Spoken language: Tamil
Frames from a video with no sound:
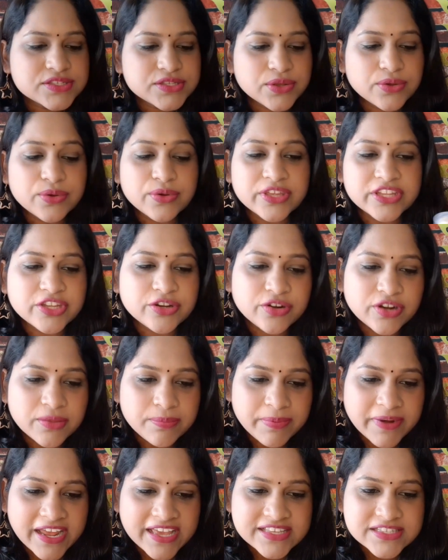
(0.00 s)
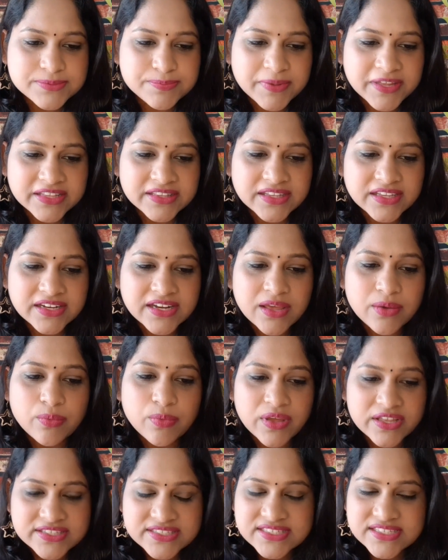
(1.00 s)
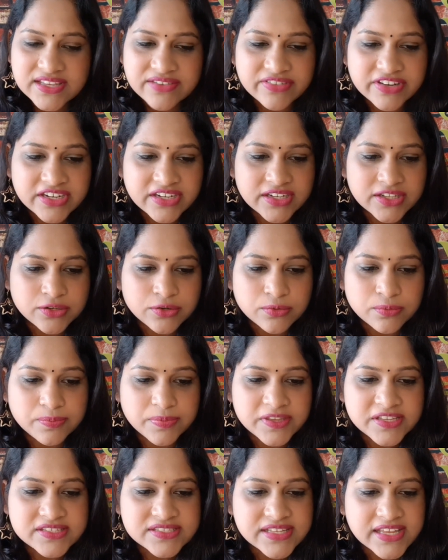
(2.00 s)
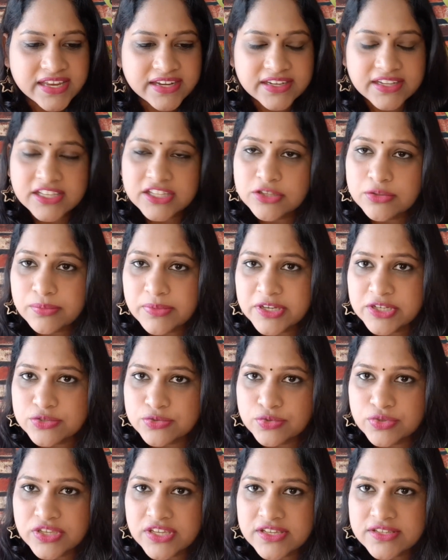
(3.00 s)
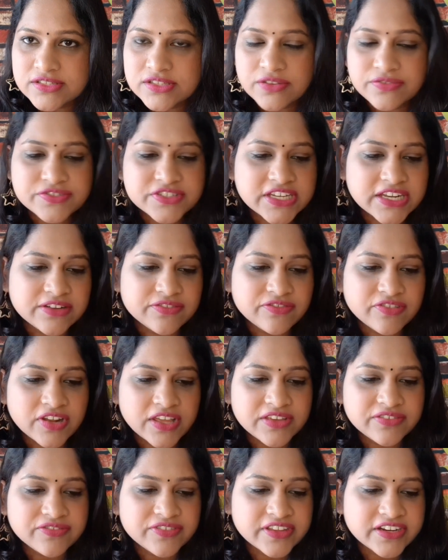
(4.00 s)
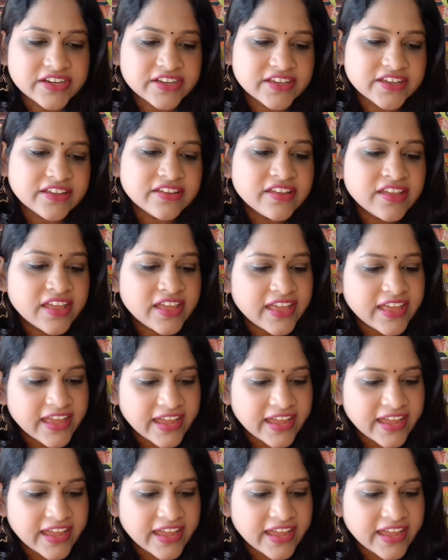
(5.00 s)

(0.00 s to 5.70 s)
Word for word: ஸோ இதனோட ப்ரைஸ் பார்த்திங்கன்னா ஒன் செவன்ட்டி ருபீஸ் அண்ட் இதுவுமே டூ இயர்ஸ் ஆஃப் ஷெல்ஃப் லைஃப் இருக்குது